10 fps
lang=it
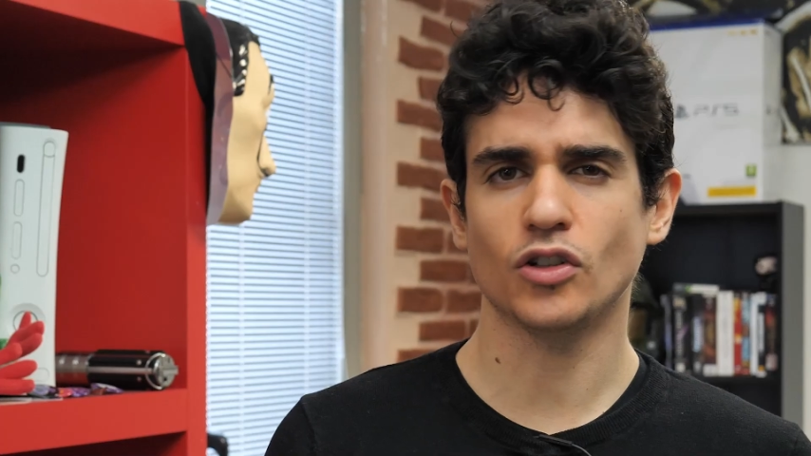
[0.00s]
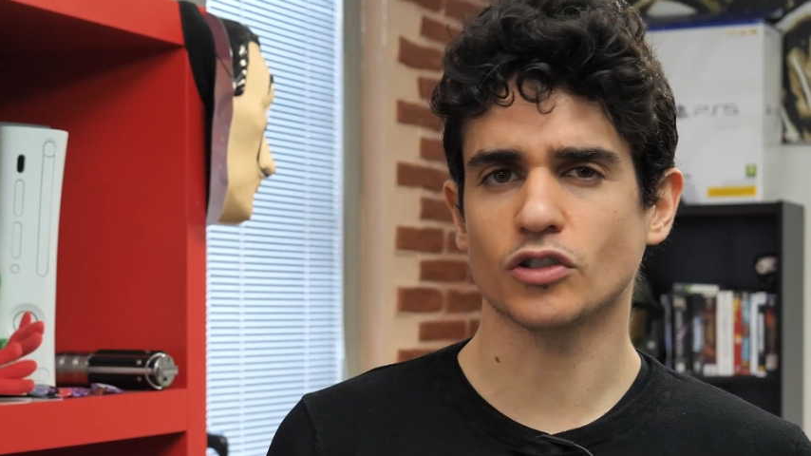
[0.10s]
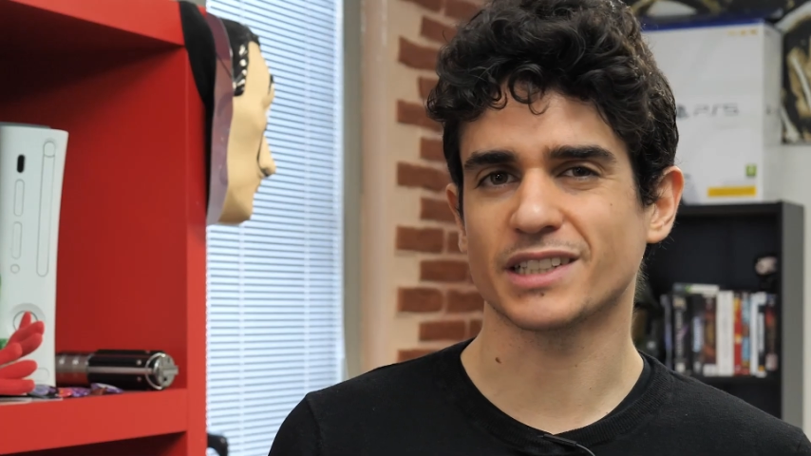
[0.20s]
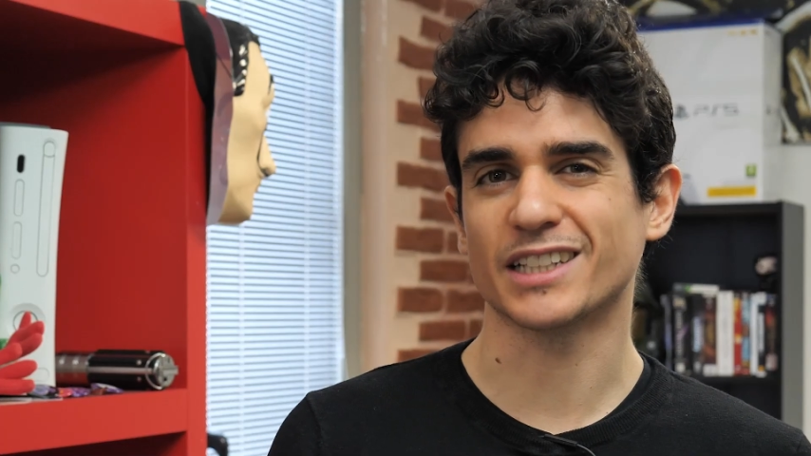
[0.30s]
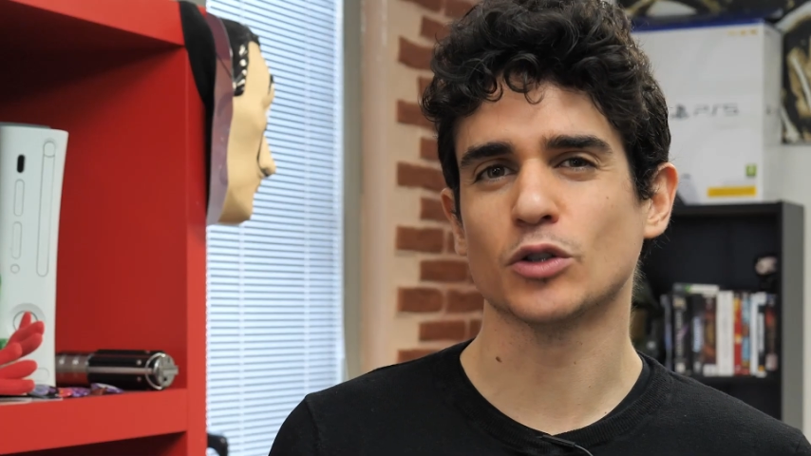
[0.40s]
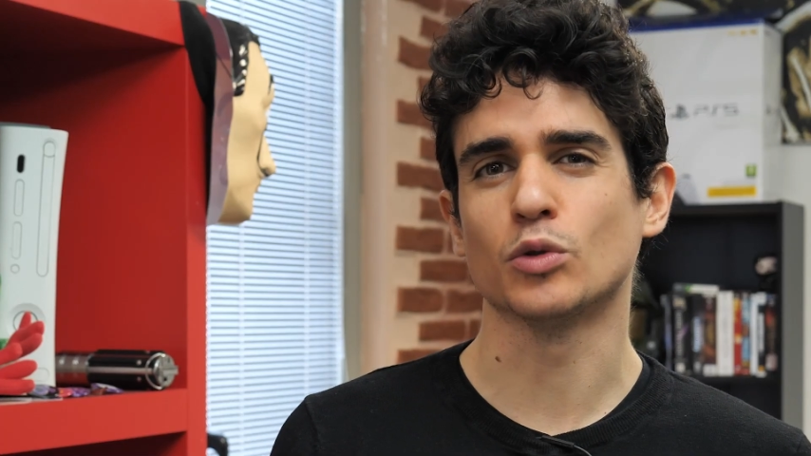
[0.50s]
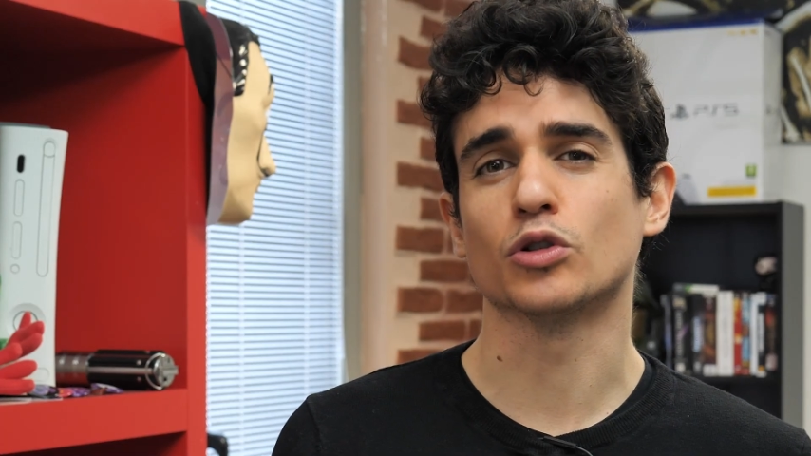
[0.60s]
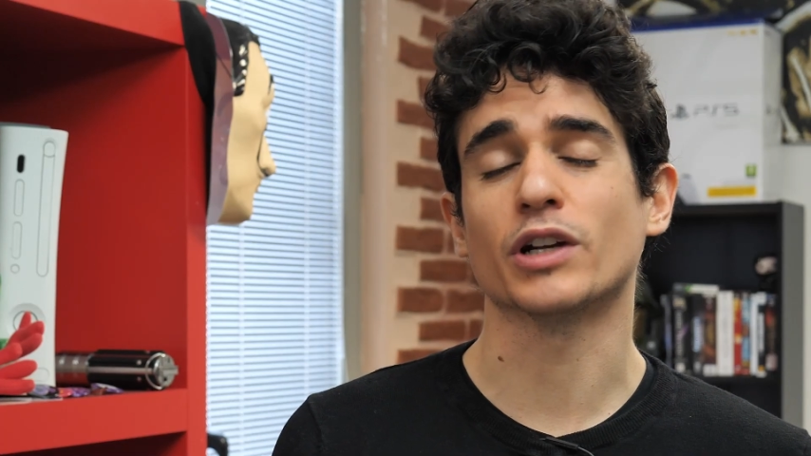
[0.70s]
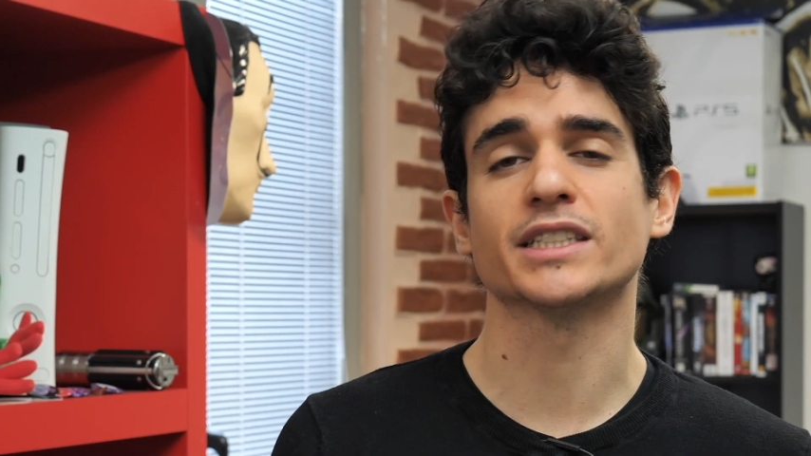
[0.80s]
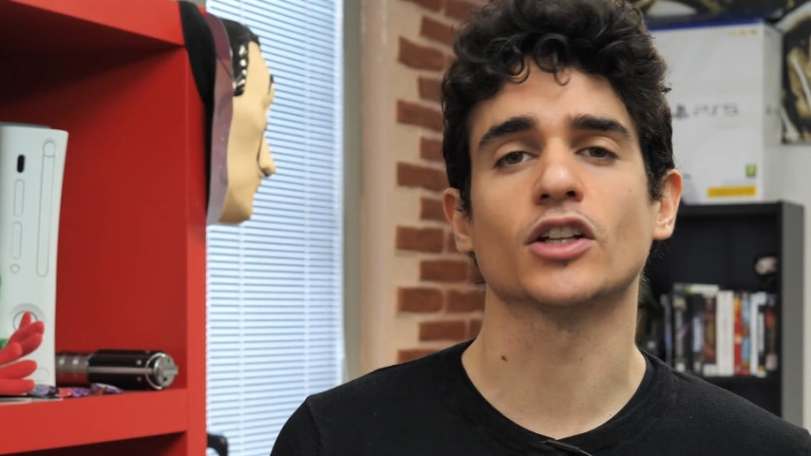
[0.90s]
Nonostante
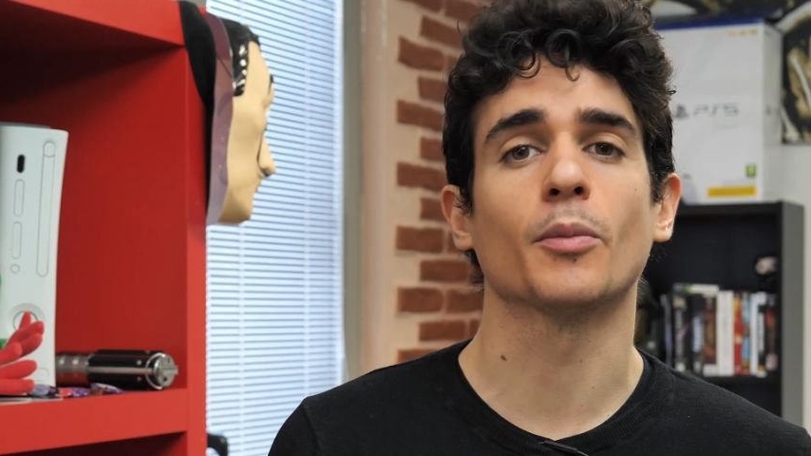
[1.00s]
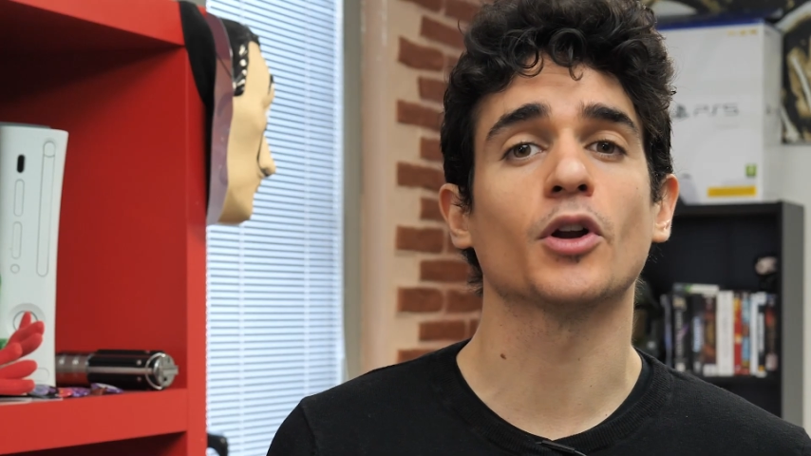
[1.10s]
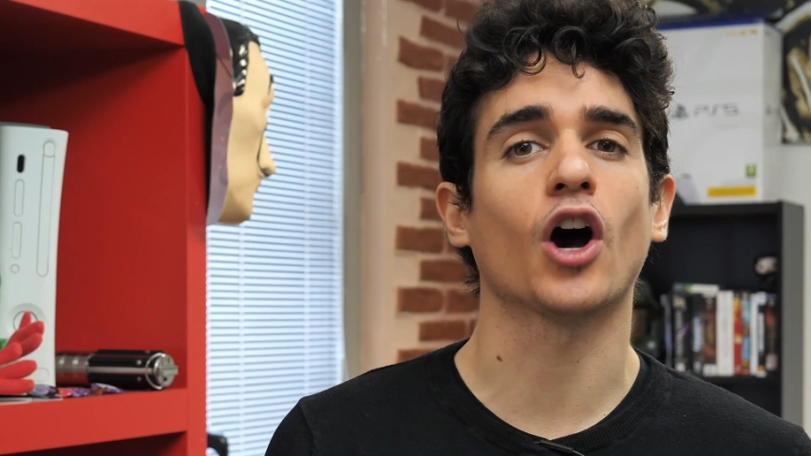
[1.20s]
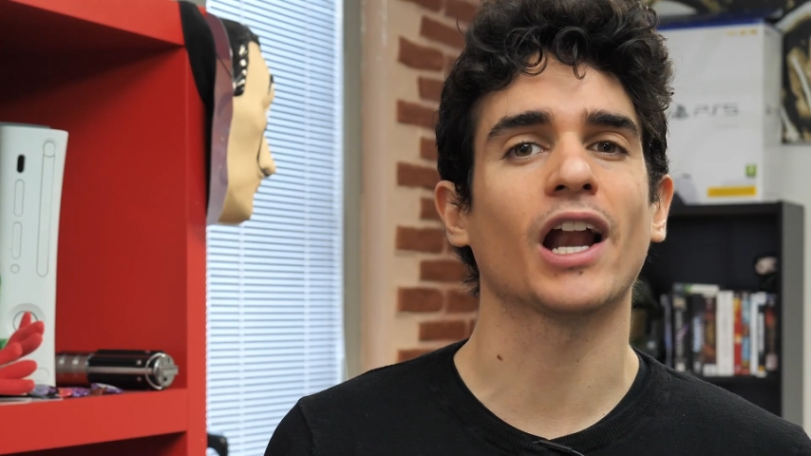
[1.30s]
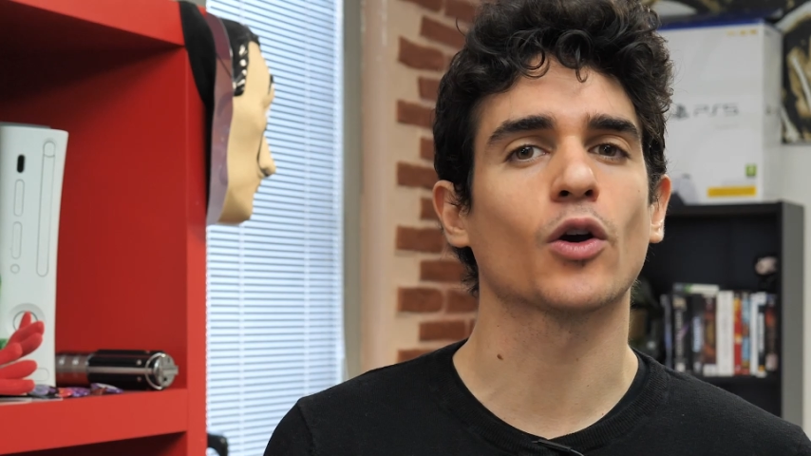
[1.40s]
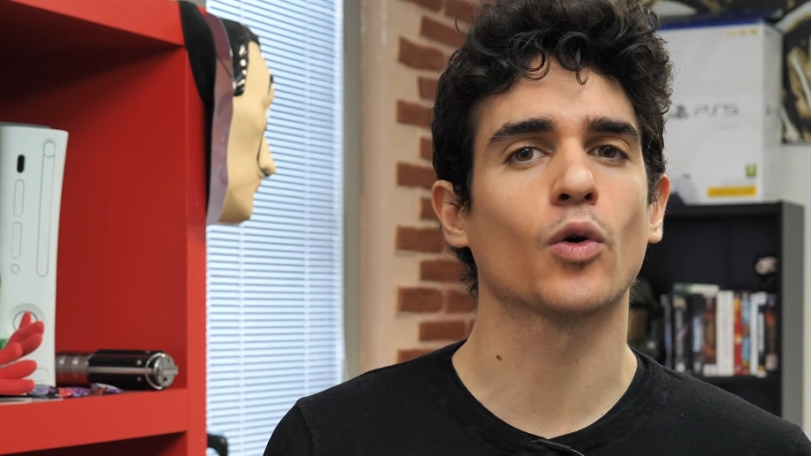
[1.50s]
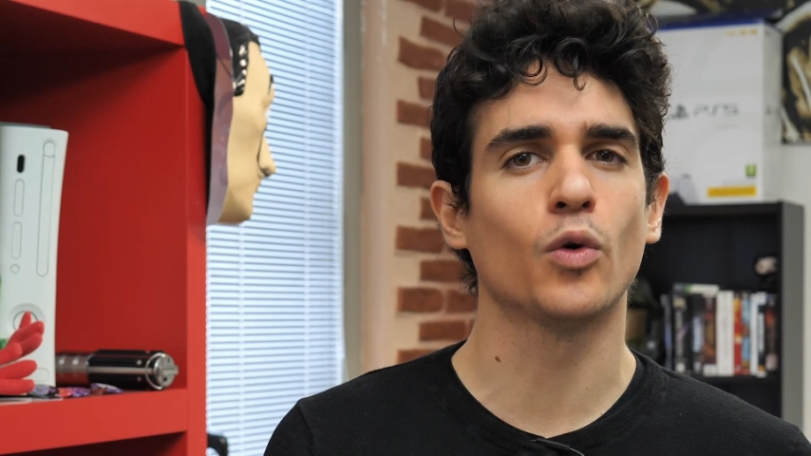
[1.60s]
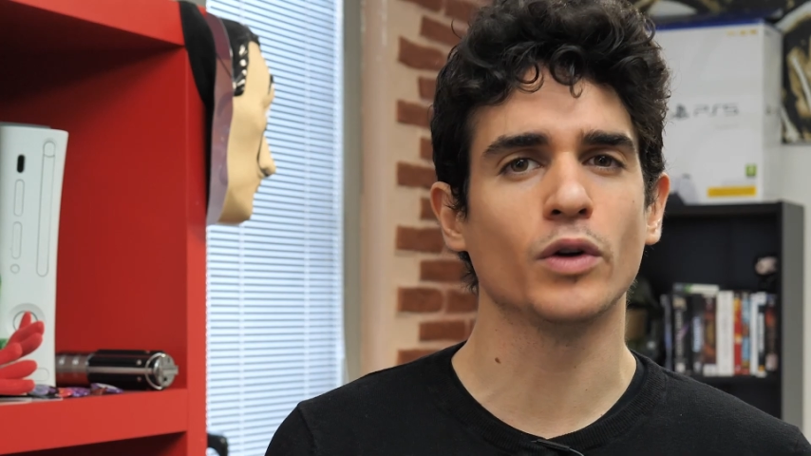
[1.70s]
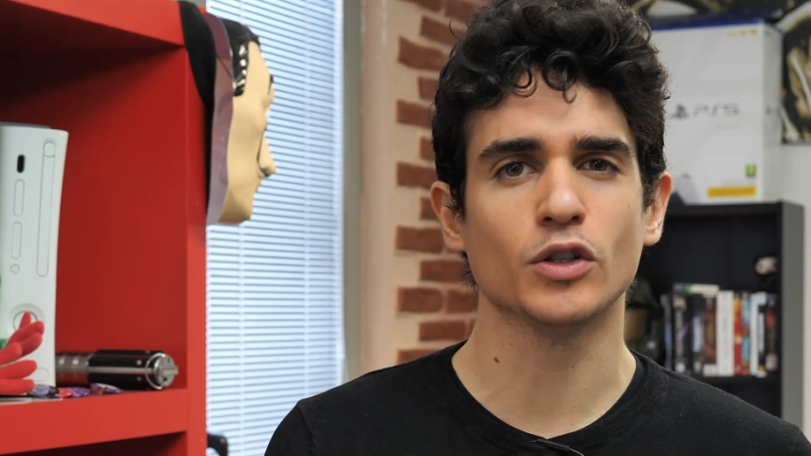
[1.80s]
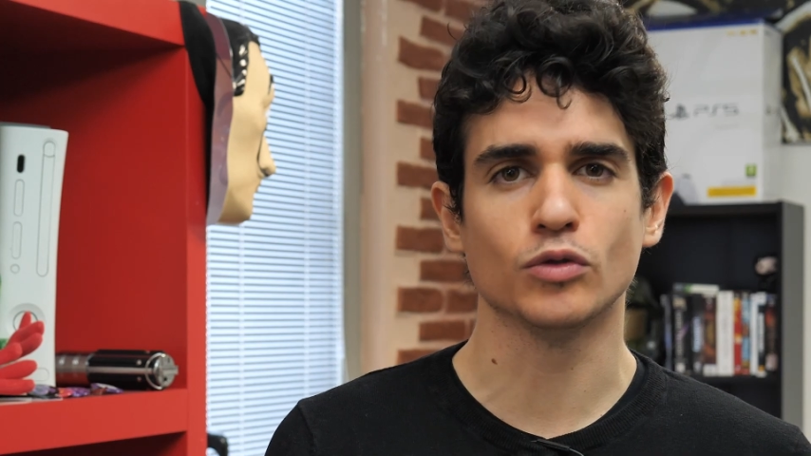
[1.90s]
tutto restano però
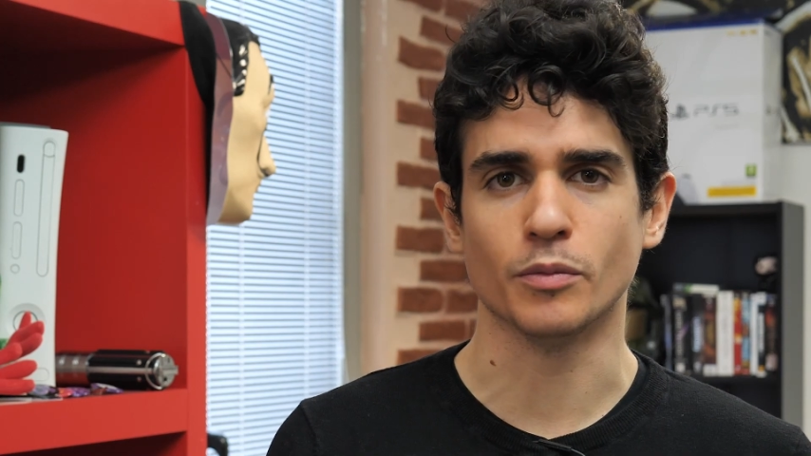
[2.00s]
alcuni